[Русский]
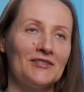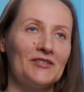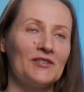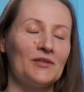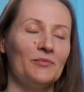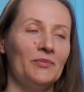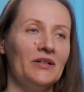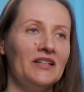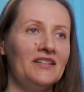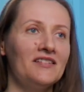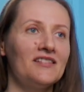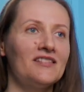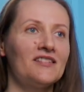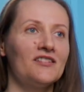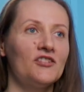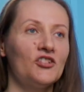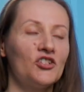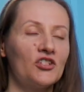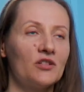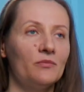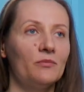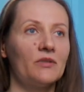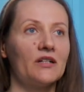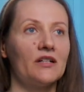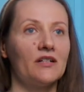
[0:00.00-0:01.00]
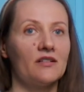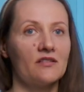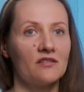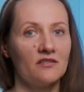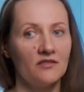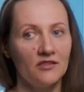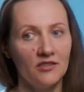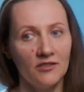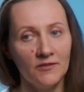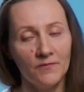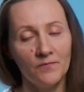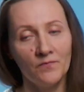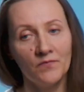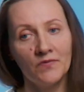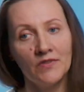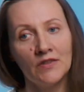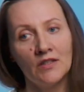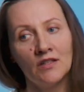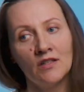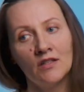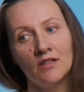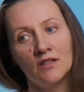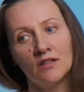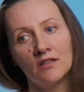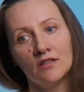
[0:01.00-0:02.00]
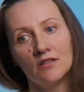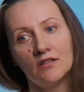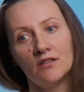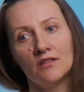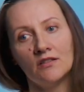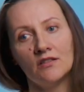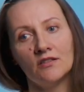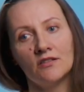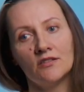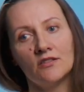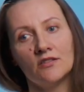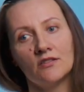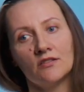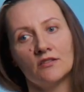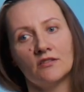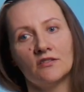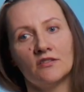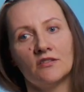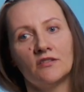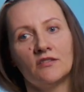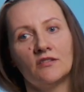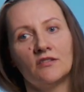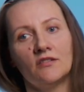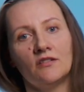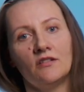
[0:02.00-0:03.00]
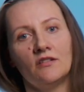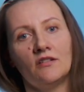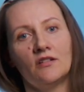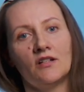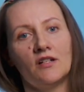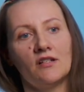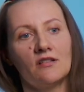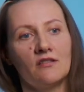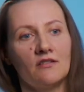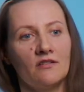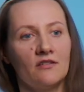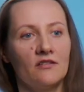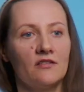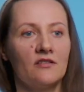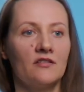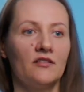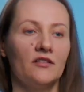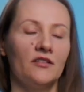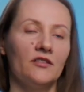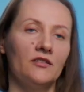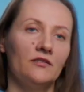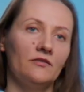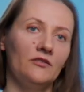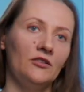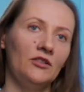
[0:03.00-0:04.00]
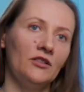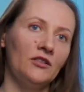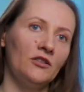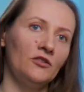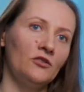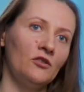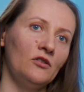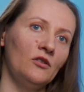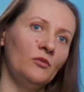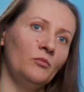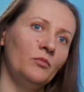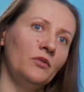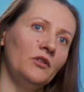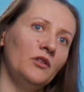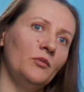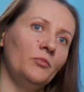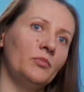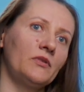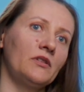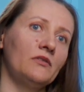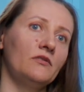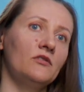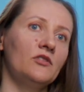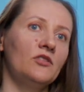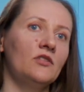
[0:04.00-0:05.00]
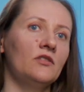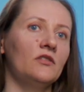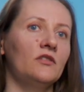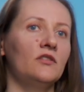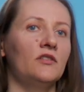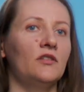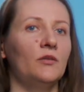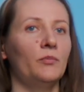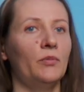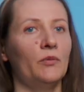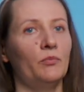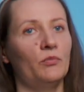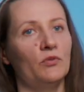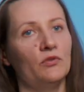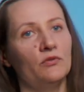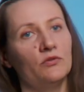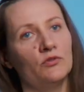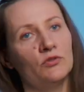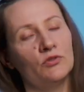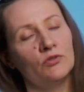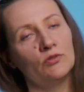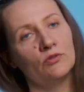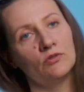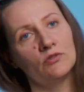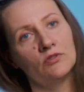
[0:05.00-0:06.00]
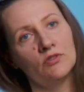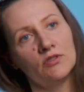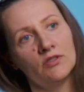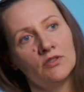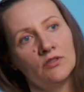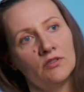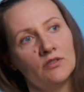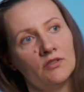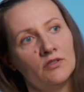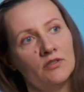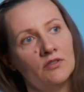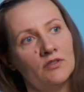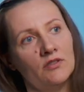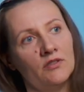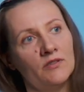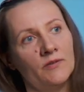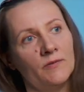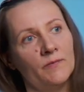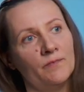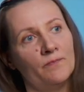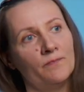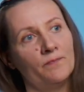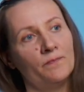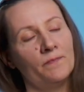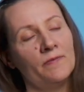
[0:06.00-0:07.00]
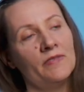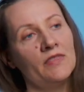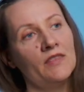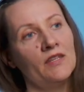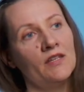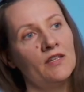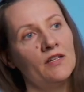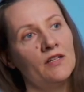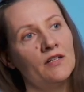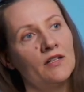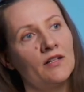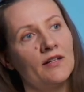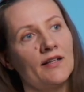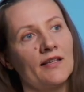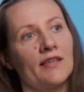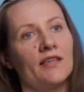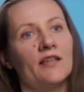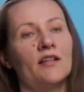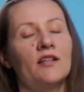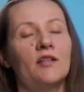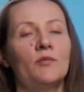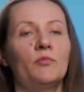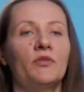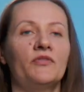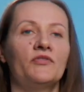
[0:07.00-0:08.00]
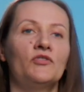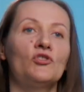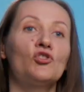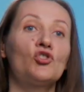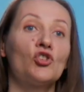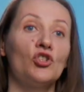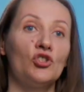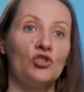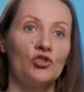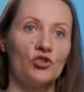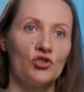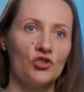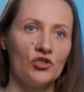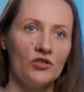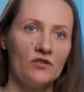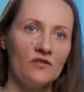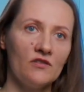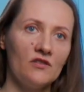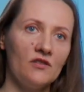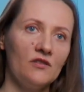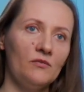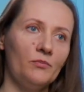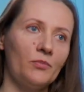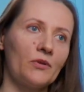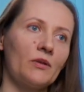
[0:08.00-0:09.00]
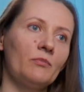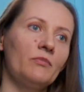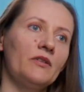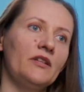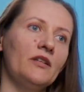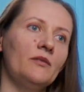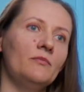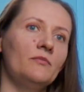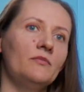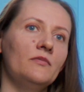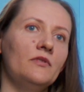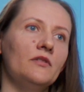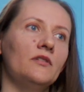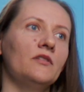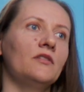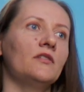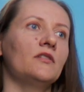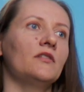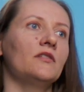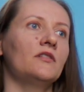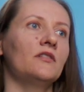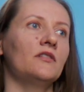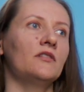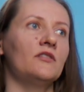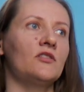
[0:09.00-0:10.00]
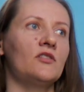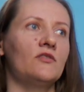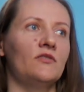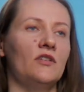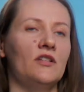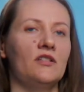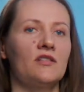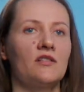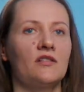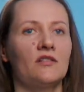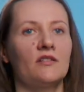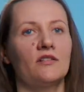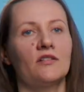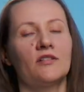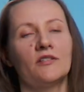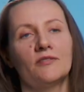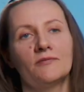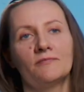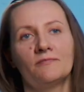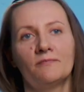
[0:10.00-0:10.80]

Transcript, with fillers: собаки слишком разные. И есть э, разные исследования, которые были проведены да, по поводу э, каких-либо в течение жизни проблем, э, связанных